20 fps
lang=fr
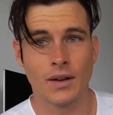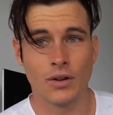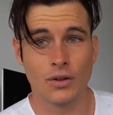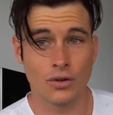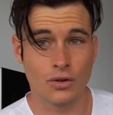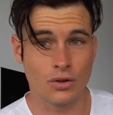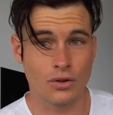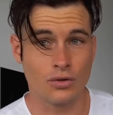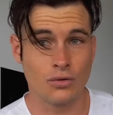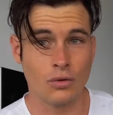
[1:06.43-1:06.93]

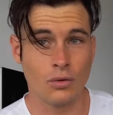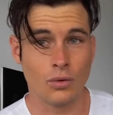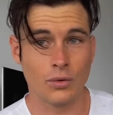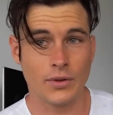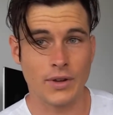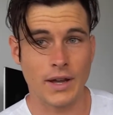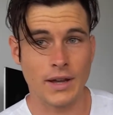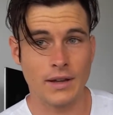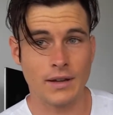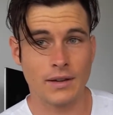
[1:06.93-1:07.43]
Ce que je vous
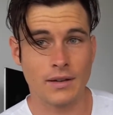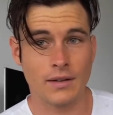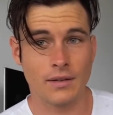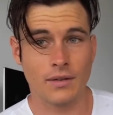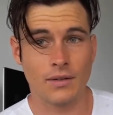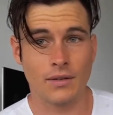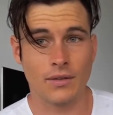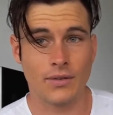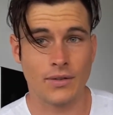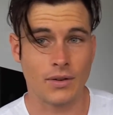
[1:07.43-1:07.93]
conseille,
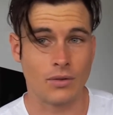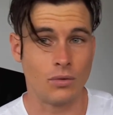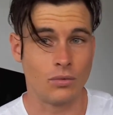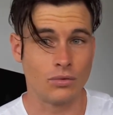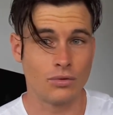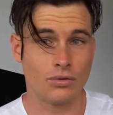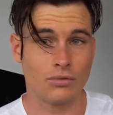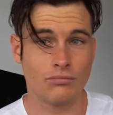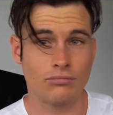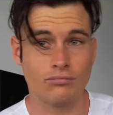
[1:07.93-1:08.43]
c'est
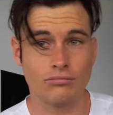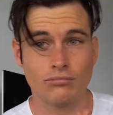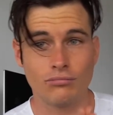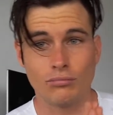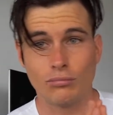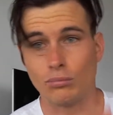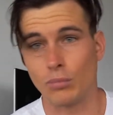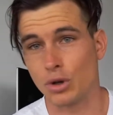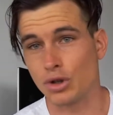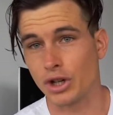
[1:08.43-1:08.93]
donc
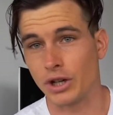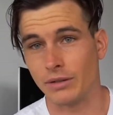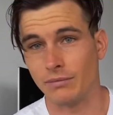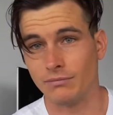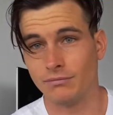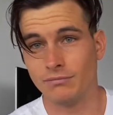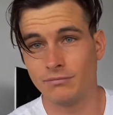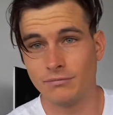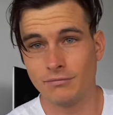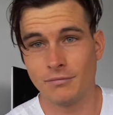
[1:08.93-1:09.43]
manger.
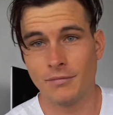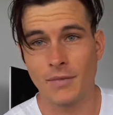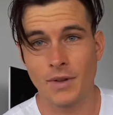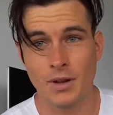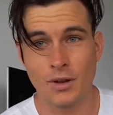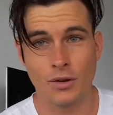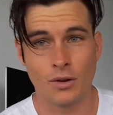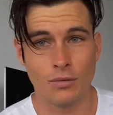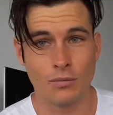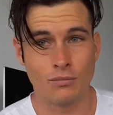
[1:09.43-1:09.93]

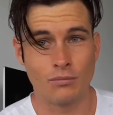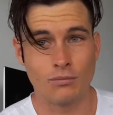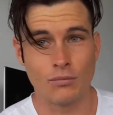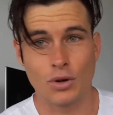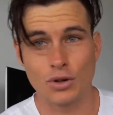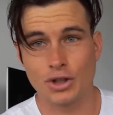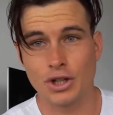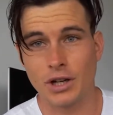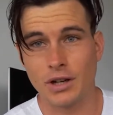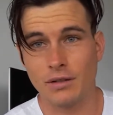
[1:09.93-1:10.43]

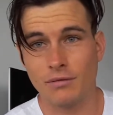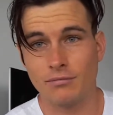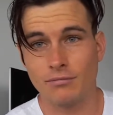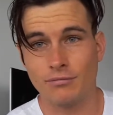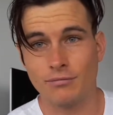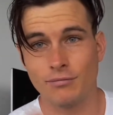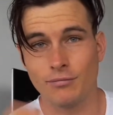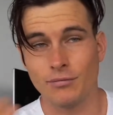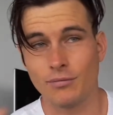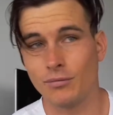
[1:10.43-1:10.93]
Manger,
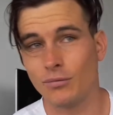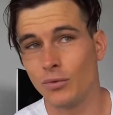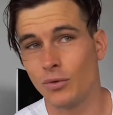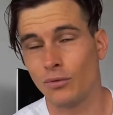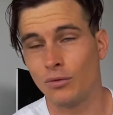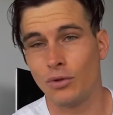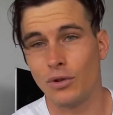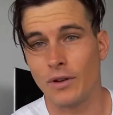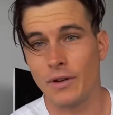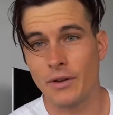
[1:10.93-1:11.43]

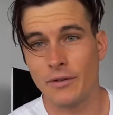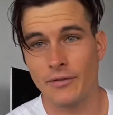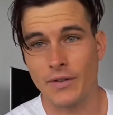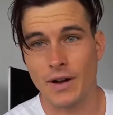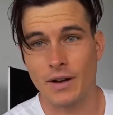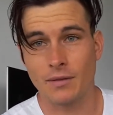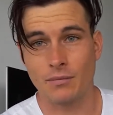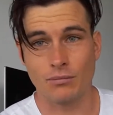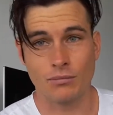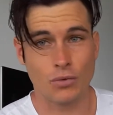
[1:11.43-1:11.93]
vous avez
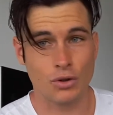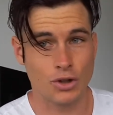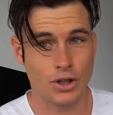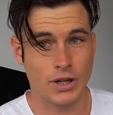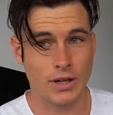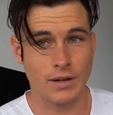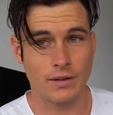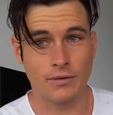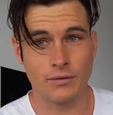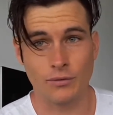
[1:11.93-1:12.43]
faim,
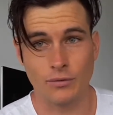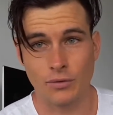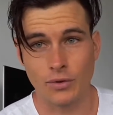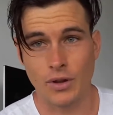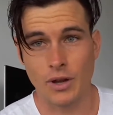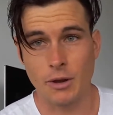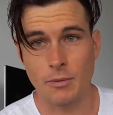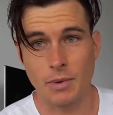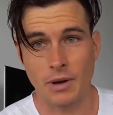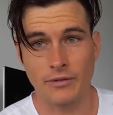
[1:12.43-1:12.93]
mangez, vous
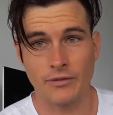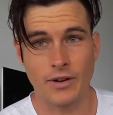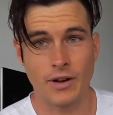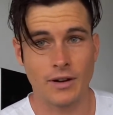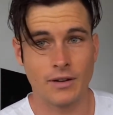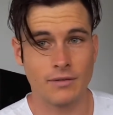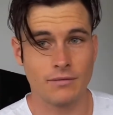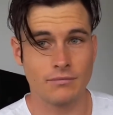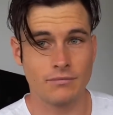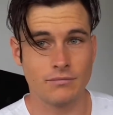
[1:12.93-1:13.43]
n'avez pas faim,